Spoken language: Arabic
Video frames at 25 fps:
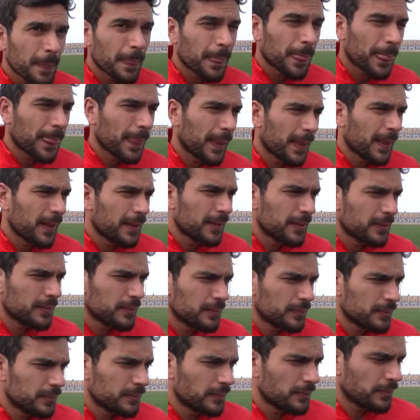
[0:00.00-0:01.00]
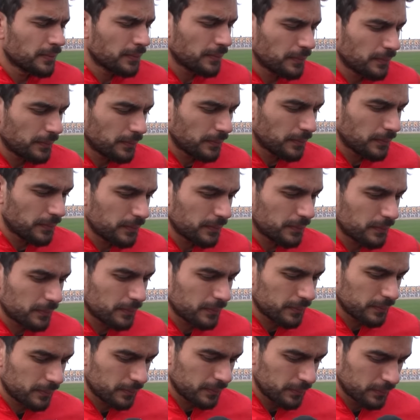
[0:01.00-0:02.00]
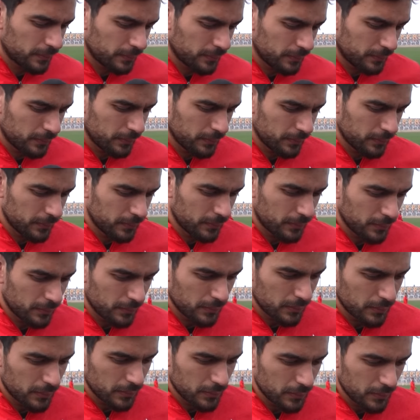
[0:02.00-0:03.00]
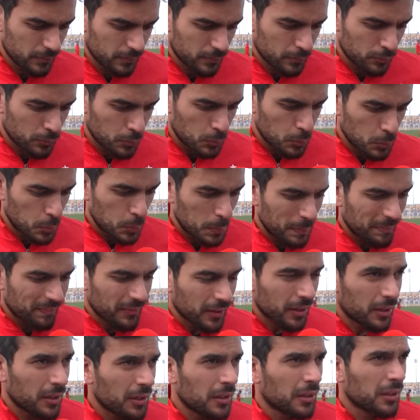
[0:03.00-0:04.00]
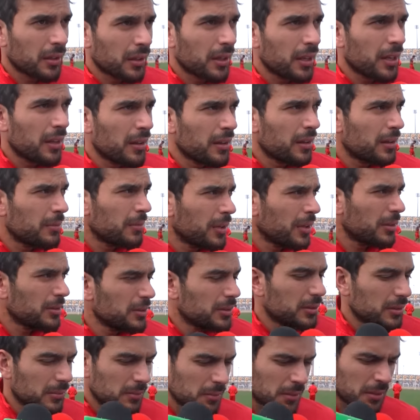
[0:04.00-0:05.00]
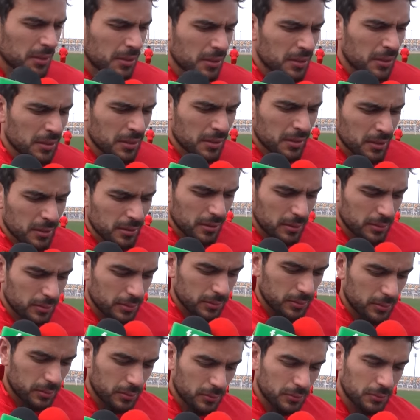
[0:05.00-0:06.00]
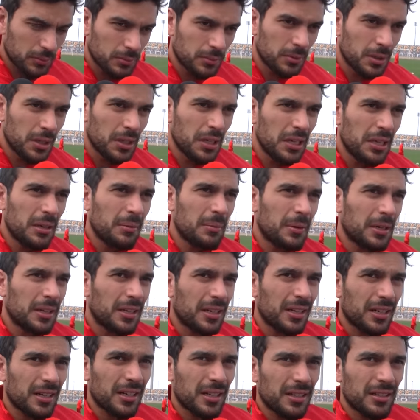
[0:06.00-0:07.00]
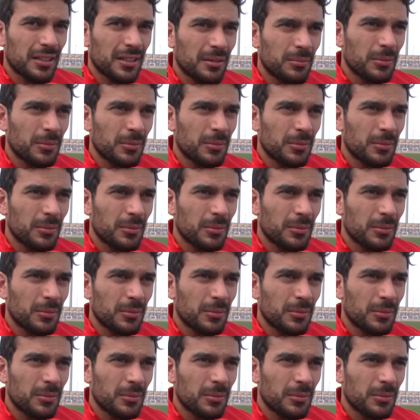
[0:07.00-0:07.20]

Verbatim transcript: اسامه دربي انقاذ الموسم صراحه كلوب افريكان هذايا انقاذ الموسم آه، ليه معناها خاطر